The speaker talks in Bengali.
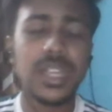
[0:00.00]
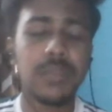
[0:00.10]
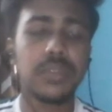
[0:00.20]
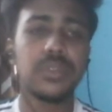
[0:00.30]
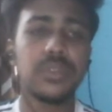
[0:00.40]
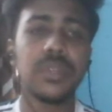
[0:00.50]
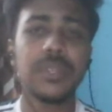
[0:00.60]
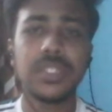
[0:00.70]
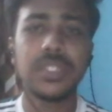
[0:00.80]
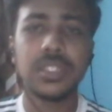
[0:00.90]
দুই নম্বর
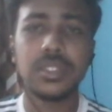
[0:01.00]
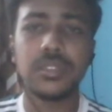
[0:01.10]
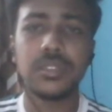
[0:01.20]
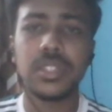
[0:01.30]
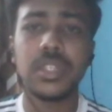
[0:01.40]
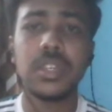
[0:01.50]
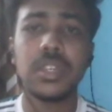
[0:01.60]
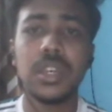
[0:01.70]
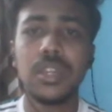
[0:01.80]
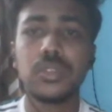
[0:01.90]
জিনিসটা হচ্ছে
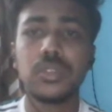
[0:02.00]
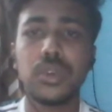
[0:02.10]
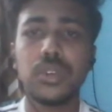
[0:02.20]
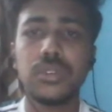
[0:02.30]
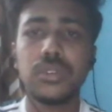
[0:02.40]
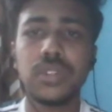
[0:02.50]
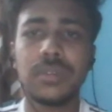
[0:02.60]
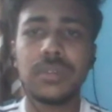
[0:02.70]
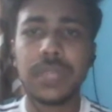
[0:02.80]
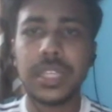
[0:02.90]
শর্ত
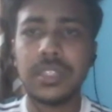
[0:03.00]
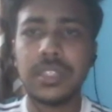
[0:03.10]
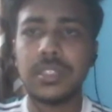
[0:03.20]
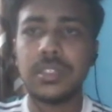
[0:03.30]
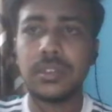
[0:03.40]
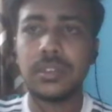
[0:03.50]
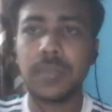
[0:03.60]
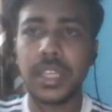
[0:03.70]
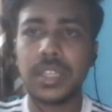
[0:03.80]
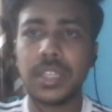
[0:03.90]
সাপেক্ষে ডিসিশন
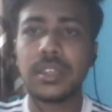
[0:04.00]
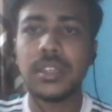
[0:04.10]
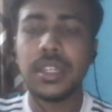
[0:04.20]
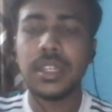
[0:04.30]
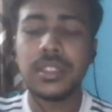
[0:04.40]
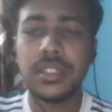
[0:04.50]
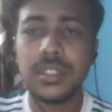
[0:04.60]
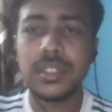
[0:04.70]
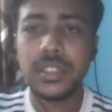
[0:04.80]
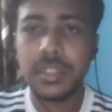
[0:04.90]
মেকিং যে
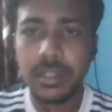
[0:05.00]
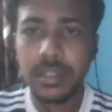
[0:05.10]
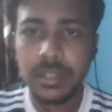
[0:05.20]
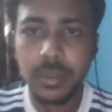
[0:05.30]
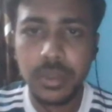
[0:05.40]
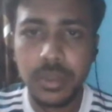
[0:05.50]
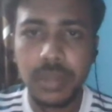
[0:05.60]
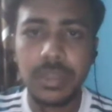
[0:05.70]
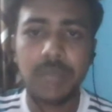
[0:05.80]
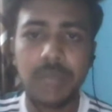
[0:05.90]
জিনিসটাকে সি
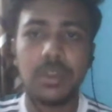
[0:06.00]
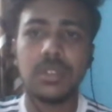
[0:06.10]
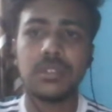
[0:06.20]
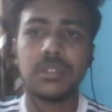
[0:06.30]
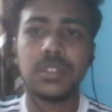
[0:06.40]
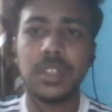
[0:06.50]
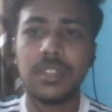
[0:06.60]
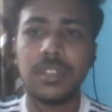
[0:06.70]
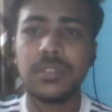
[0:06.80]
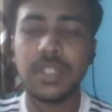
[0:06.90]
প্রোগ্রামিং এ বলে হচ্ছে
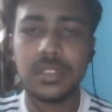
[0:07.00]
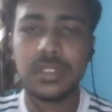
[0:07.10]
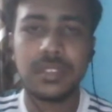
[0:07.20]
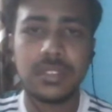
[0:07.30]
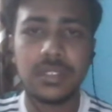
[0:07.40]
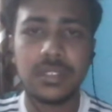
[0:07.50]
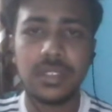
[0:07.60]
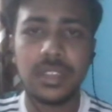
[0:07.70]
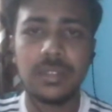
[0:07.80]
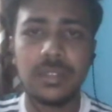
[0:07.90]
ইফেলস
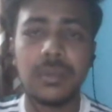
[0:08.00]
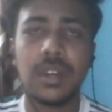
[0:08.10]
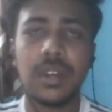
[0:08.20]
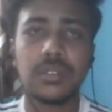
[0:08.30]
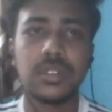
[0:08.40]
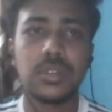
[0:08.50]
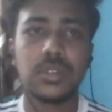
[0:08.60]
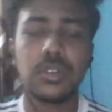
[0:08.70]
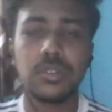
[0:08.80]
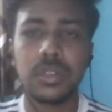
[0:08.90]
বা হচ্ছে
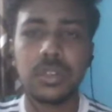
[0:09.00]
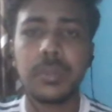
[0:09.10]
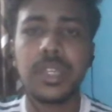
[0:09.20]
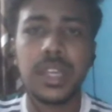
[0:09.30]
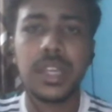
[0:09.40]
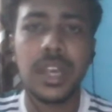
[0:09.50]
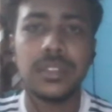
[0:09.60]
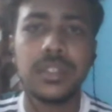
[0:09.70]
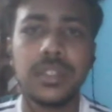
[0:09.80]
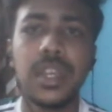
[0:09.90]
শর্ত সাপেক্ষে কাজ
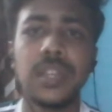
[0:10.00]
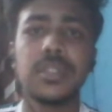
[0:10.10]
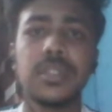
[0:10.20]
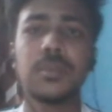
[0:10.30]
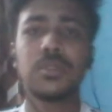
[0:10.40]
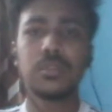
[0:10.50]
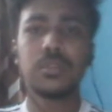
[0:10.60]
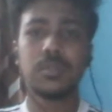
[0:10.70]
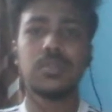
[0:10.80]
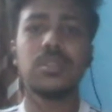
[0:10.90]
যেমন
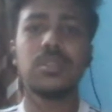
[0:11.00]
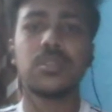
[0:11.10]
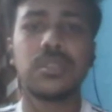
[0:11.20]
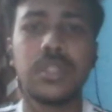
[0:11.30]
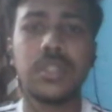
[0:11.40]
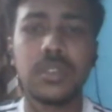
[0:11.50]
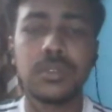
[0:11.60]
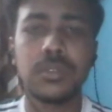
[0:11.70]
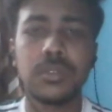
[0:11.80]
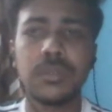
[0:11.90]
তুমি যদি হচ্ছে
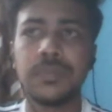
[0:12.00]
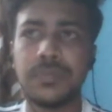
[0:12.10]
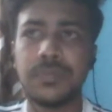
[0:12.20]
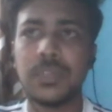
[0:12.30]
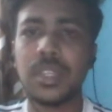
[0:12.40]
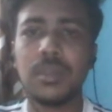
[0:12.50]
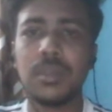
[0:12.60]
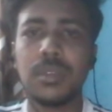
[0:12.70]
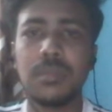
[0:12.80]
কোনো কি বলে